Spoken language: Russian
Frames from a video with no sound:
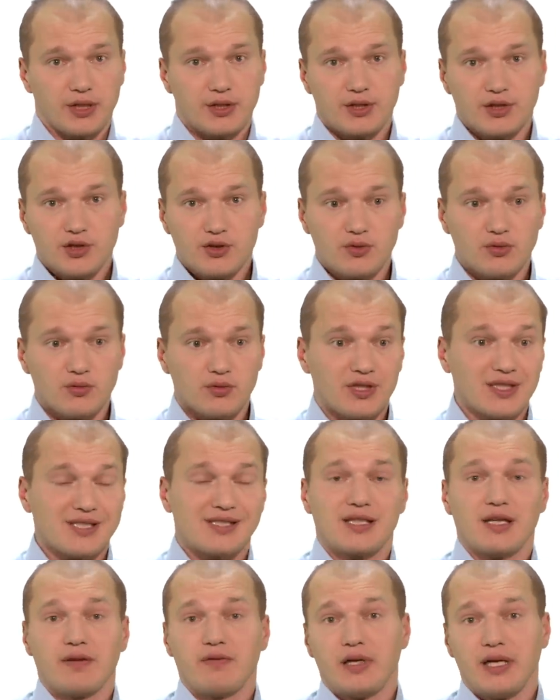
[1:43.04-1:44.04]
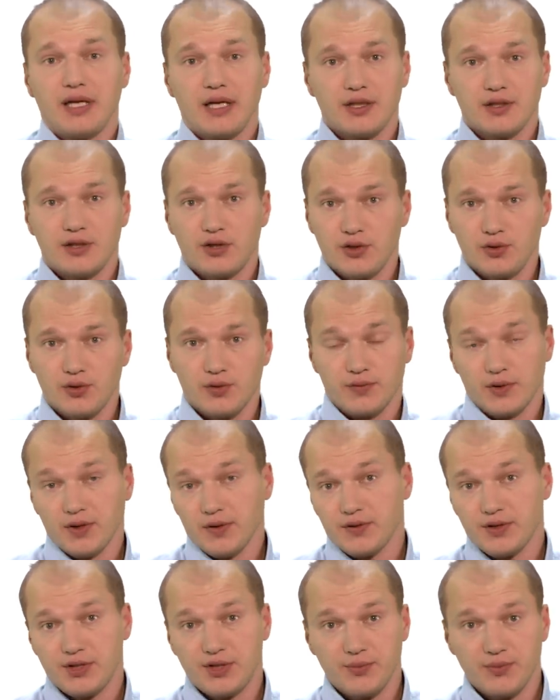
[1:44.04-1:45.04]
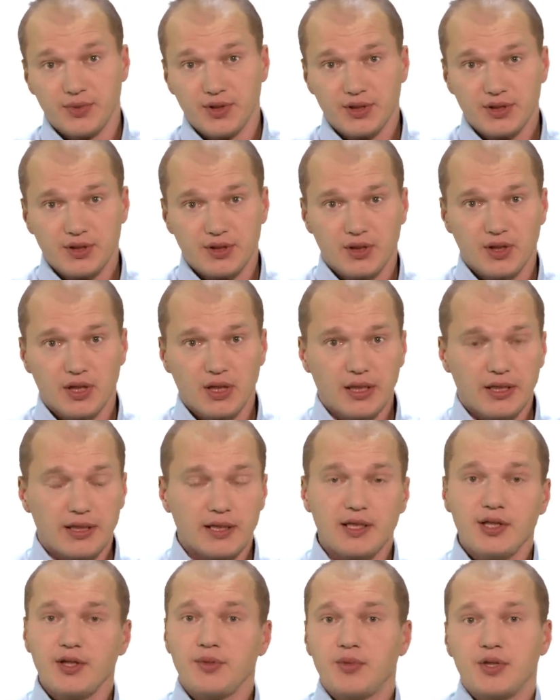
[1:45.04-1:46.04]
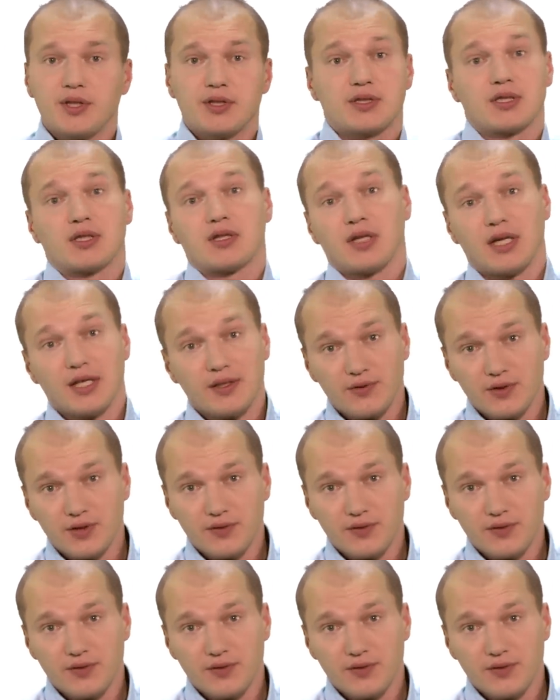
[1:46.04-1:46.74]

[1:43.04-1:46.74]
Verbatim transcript: одежду, доставляет ее в Новосибирск или имеет склад в